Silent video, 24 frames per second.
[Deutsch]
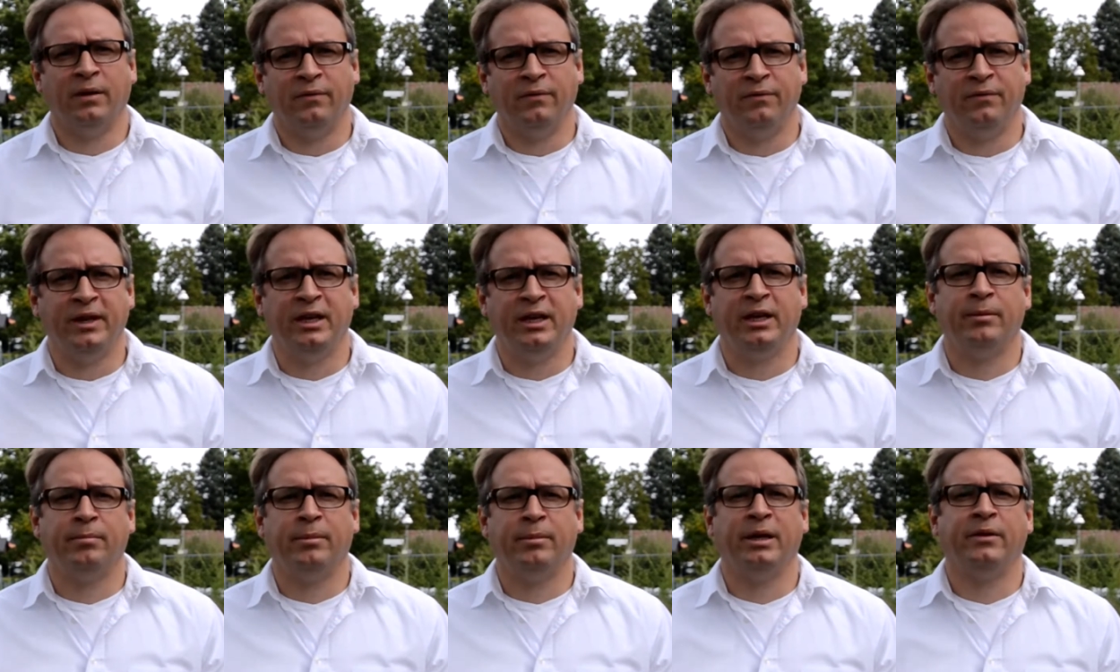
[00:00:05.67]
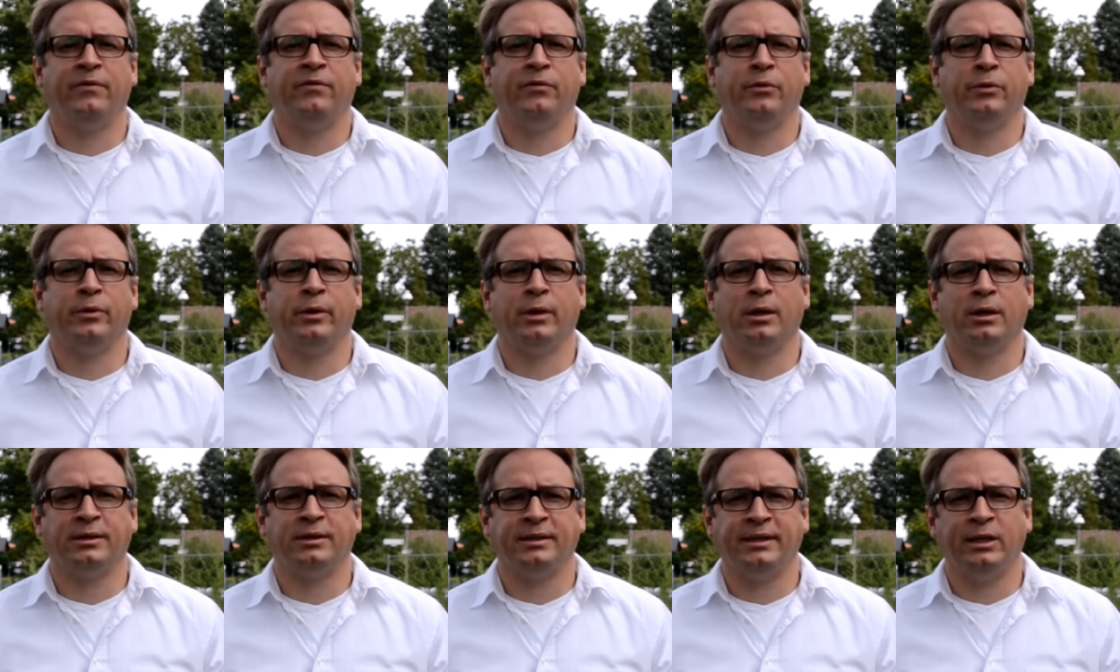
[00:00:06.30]
vehement für
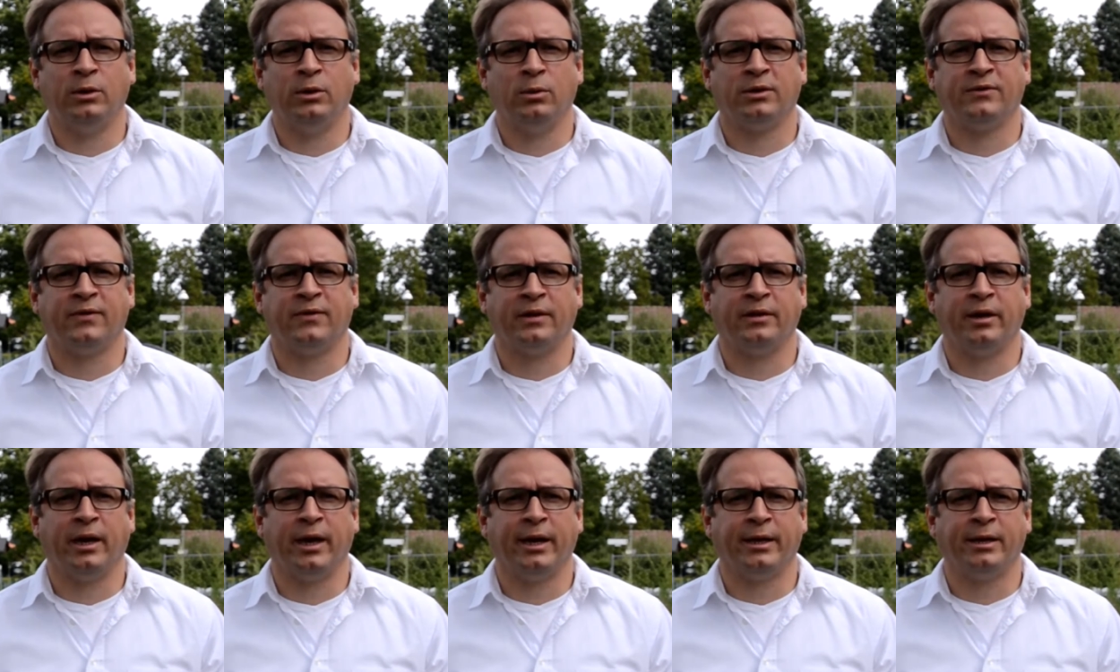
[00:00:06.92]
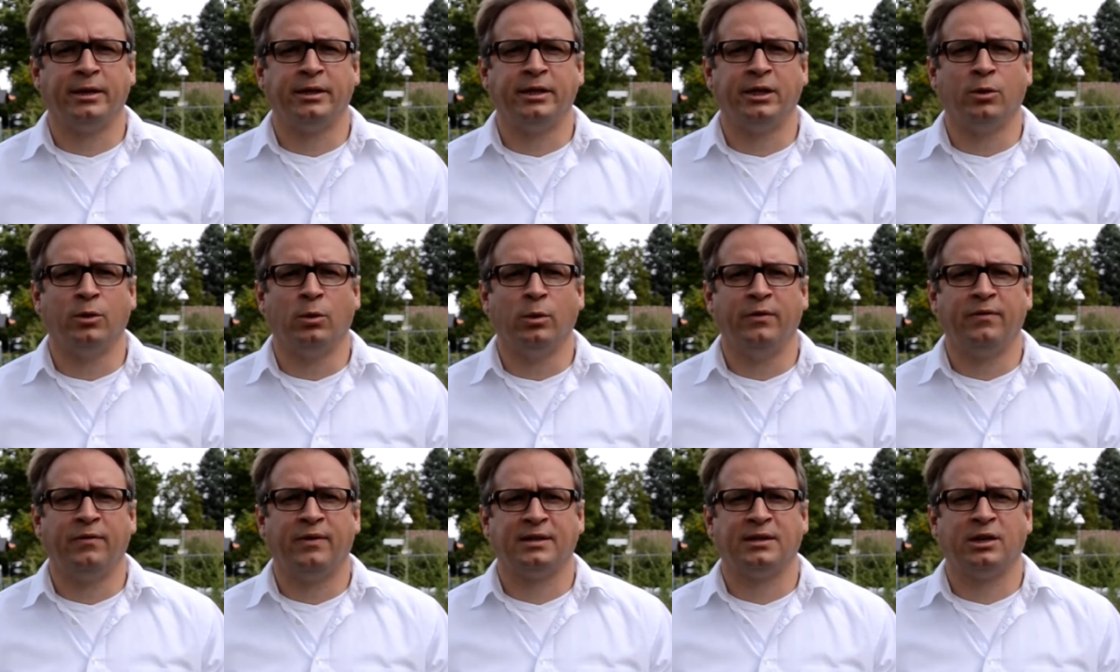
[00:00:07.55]
siedlungsverträgliche
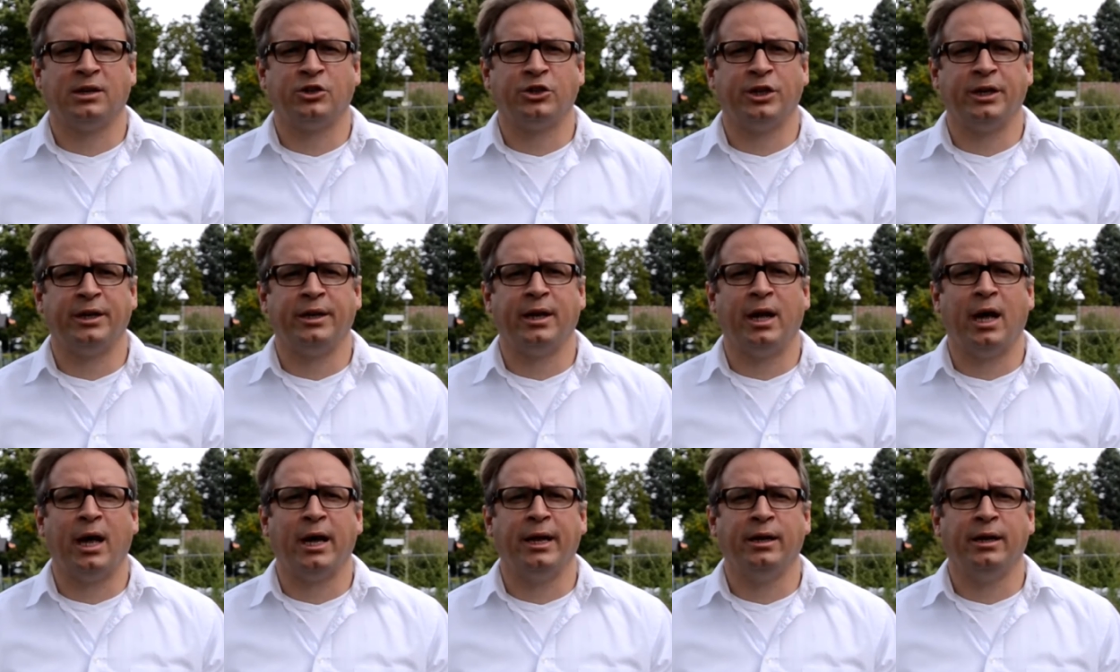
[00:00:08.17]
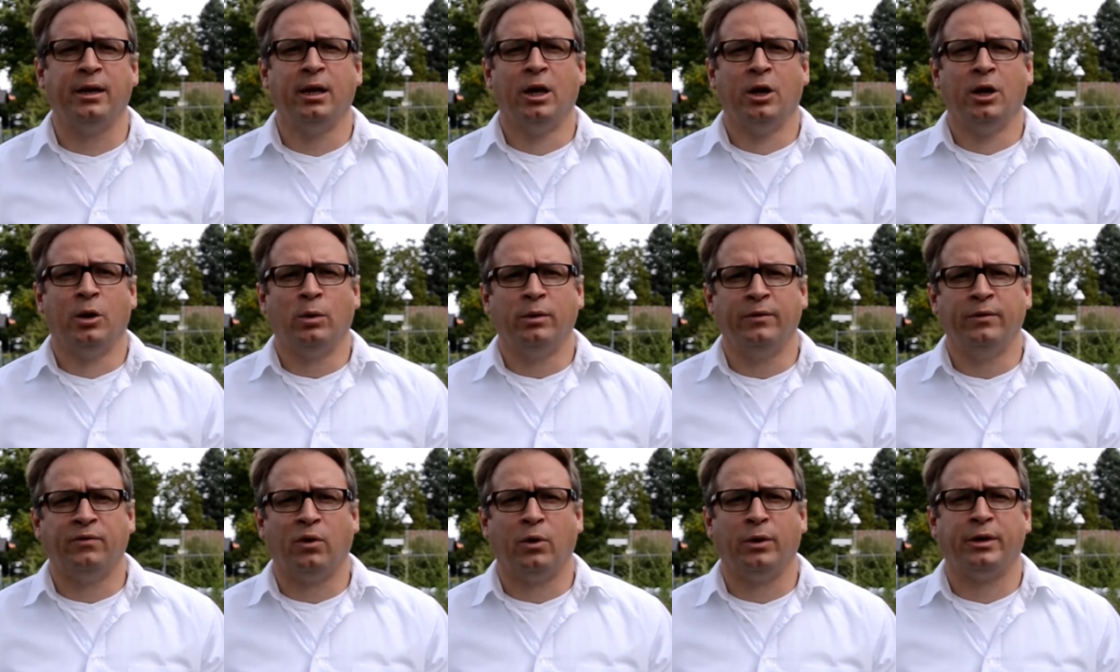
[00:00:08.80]
Grundwasserstände ein
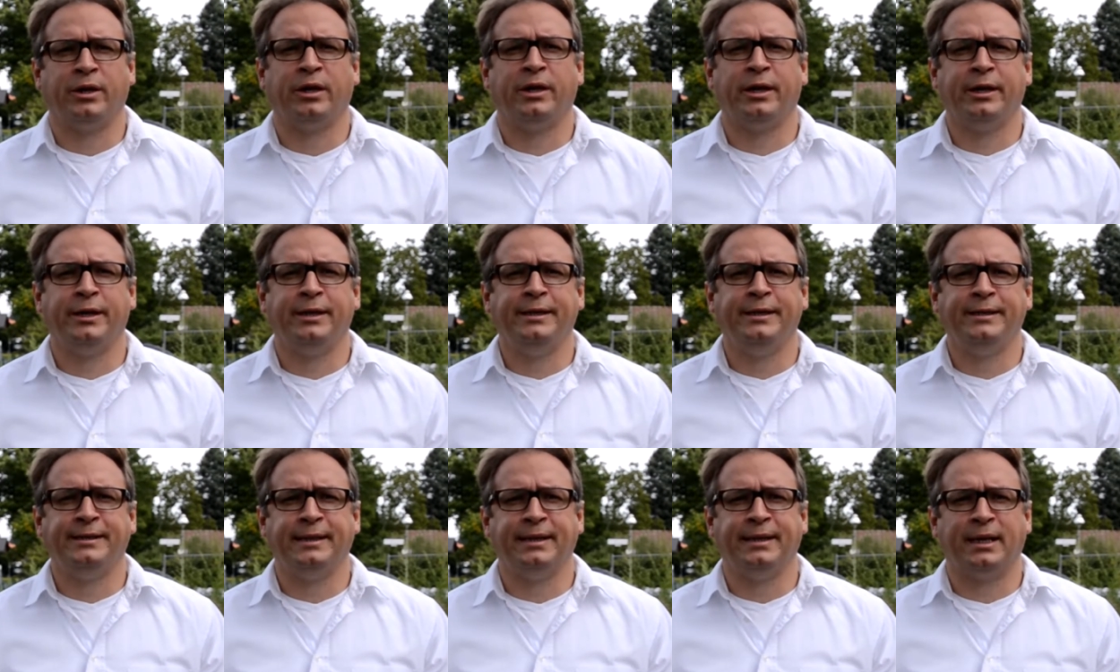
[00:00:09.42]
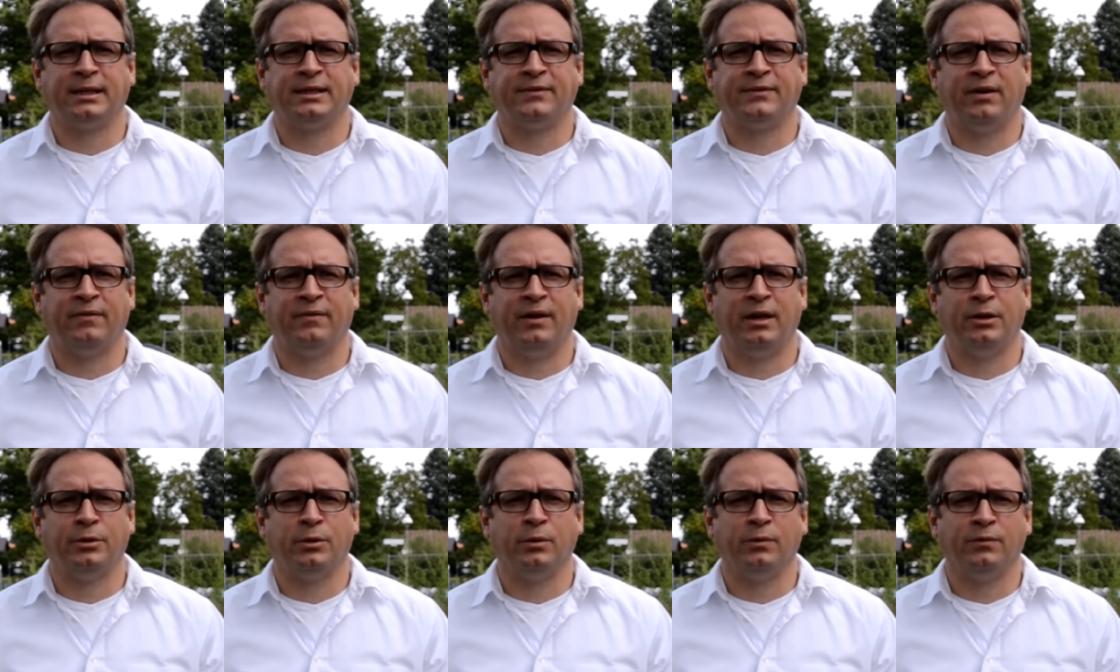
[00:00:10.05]
und fordere die
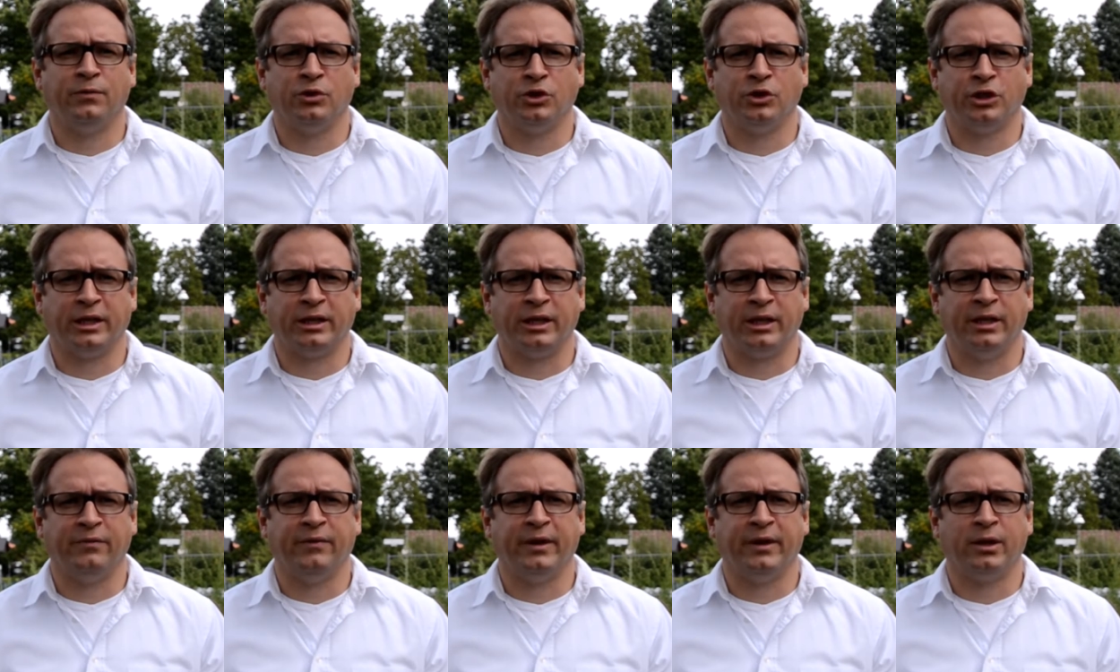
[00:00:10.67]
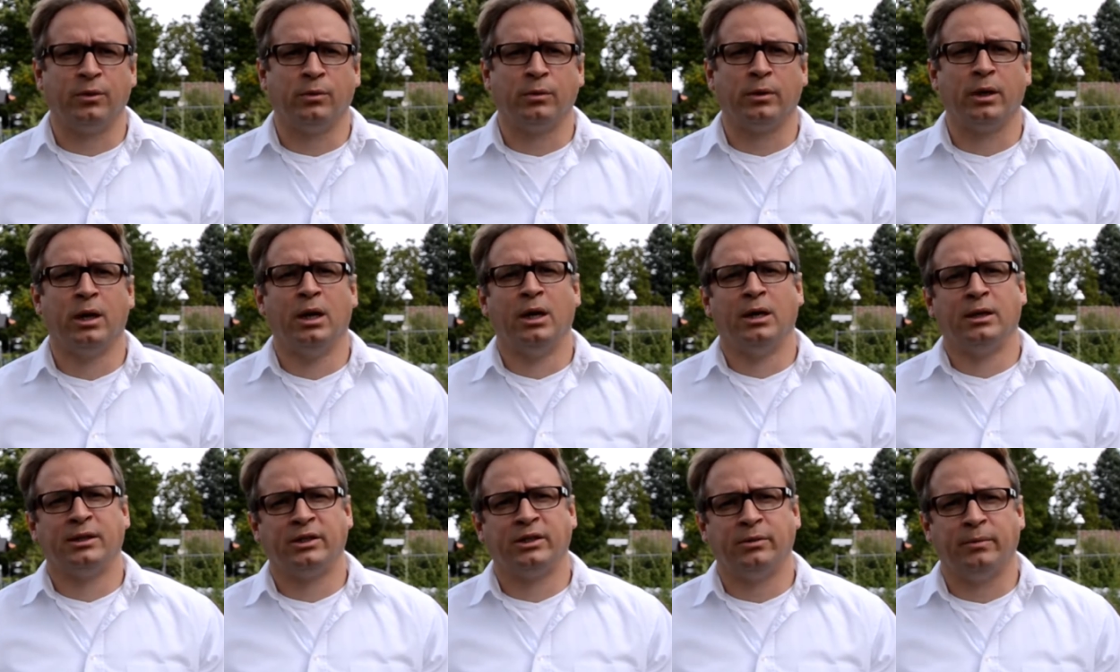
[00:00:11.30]
Senatsverwaltung für Stadtentwicklung
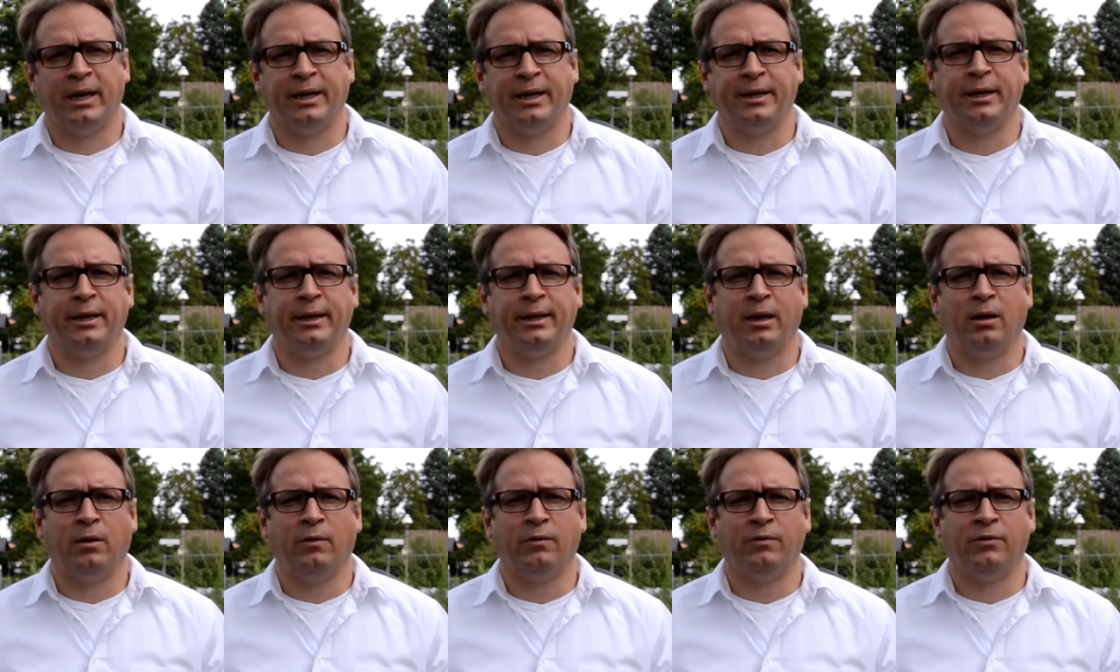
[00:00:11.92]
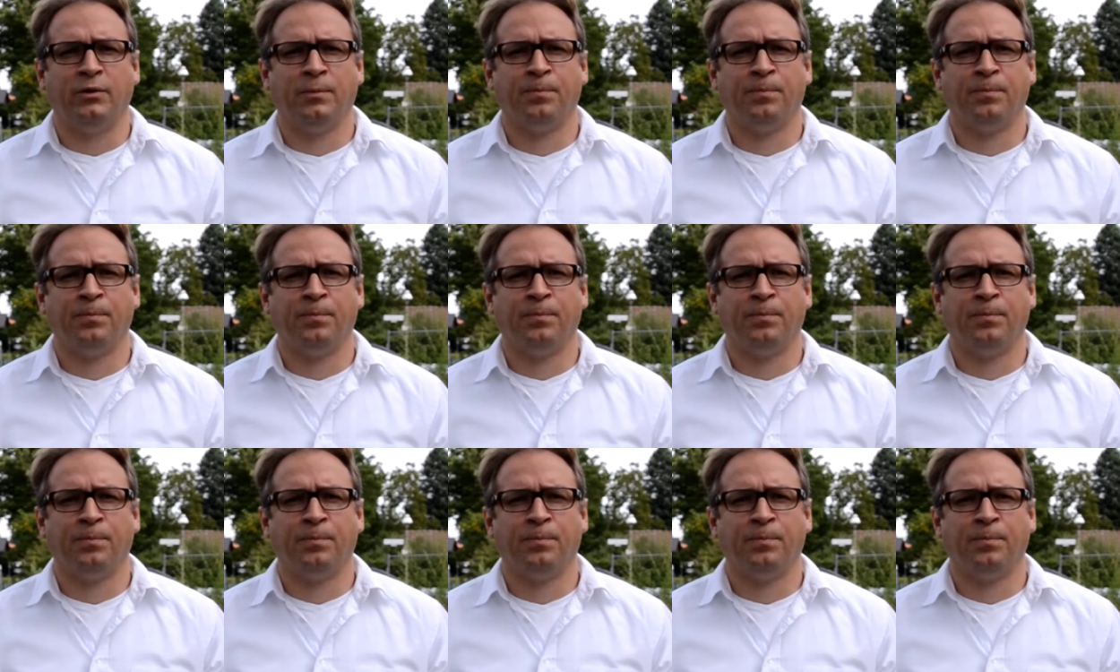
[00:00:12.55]
zum Handeln auf.